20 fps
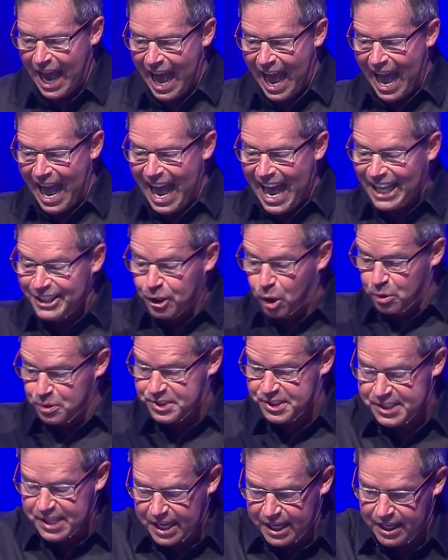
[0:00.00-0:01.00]
à
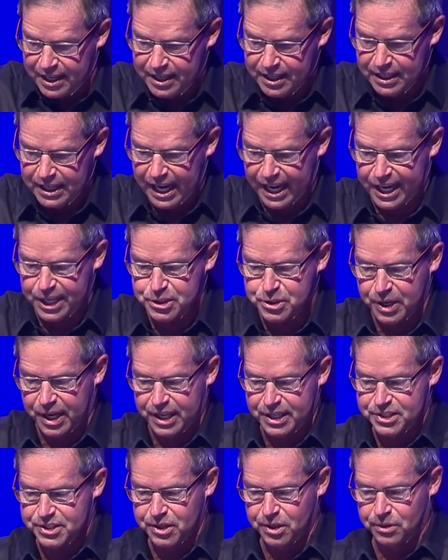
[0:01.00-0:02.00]
annoncer la
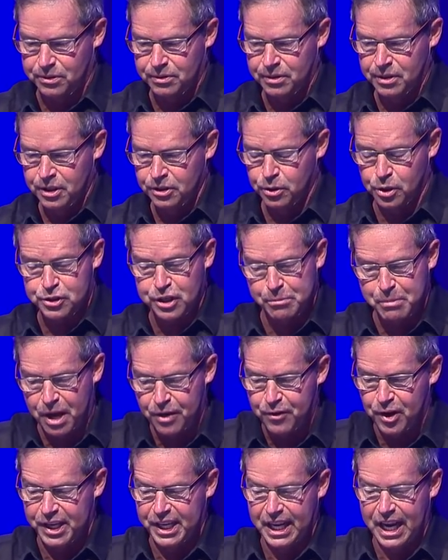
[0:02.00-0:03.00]
résurrection. Non
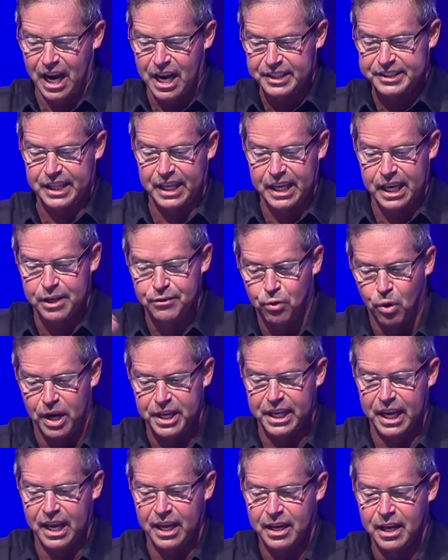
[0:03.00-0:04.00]
seulement venez, entrer et
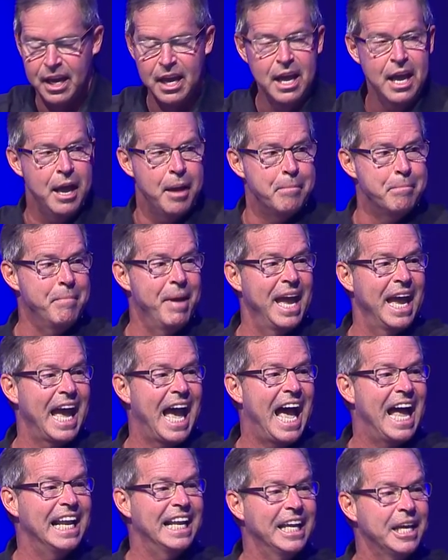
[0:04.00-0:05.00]
voyez, mais
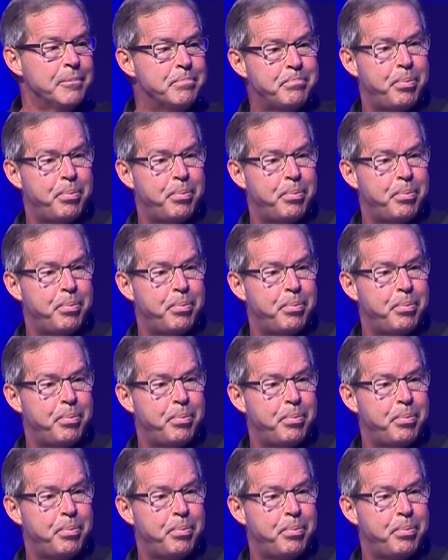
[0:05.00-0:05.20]
allez